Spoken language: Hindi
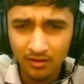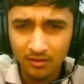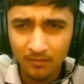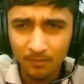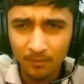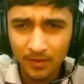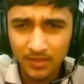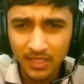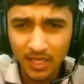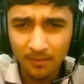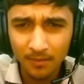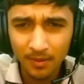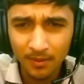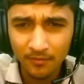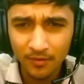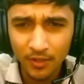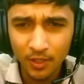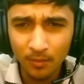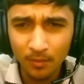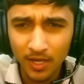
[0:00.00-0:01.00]
पता है मैं
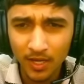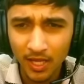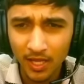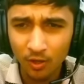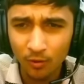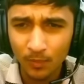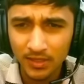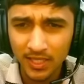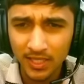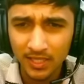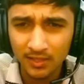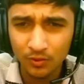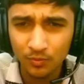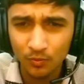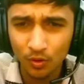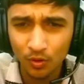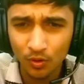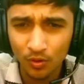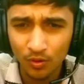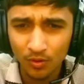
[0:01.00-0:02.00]
वीडियो बना रहा हूँ पता है तुमको